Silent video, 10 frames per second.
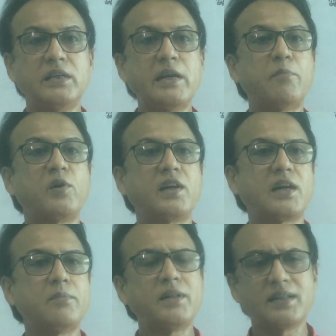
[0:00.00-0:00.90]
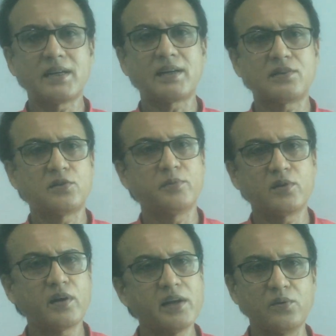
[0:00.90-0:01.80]
নিয়ামক রেখা বা দিকাক্ষের
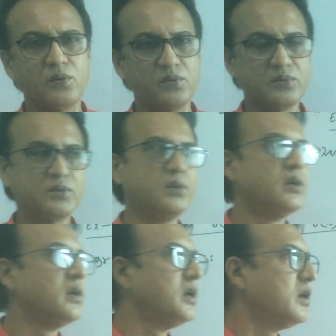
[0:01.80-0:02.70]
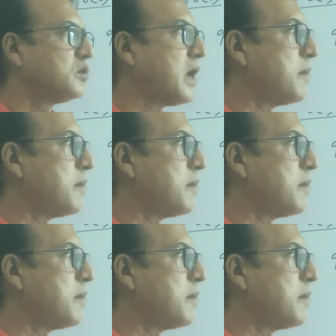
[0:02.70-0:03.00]
সমীকরণ এইগুলো তো